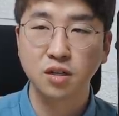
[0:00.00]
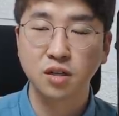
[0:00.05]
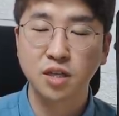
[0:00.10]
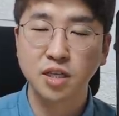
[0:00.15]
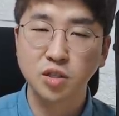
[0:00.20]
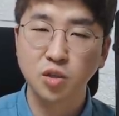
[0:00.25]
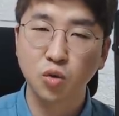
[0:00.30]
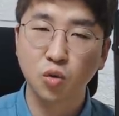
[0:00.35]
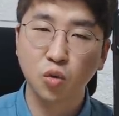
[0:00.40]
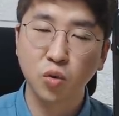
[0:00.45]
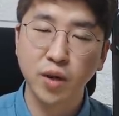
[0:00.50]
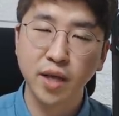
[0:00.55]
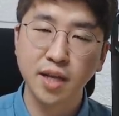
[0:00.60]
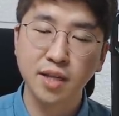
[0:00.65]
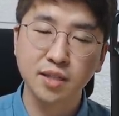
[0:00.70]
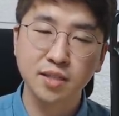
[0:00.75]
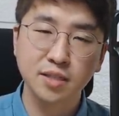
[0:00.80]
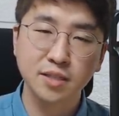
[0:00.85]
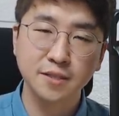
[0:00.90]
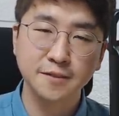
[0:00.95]
그래서
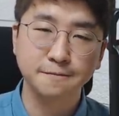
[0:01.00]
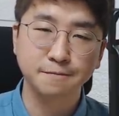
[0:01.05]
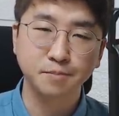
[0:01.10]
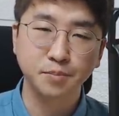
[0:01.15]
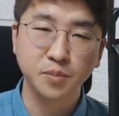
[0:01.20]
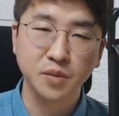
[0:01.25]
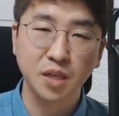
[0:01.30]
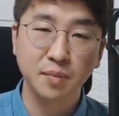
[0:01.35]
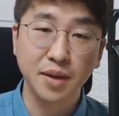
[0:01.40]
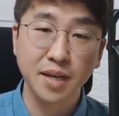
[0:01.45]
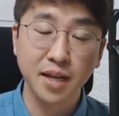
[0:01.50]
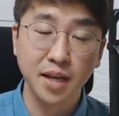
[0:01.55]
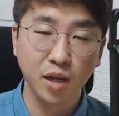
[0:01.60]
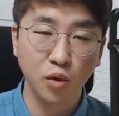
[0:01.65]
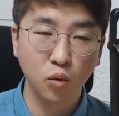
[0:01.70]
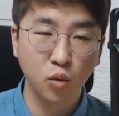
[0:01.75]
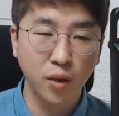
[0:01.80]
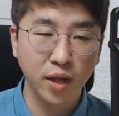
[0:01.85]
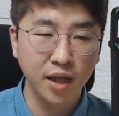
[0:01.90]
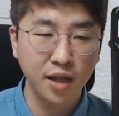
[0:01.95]
올해는 만약에
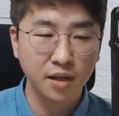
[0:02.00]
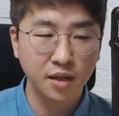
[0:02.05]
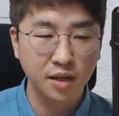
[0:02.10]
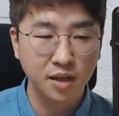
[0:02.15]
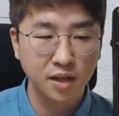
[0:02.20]
올해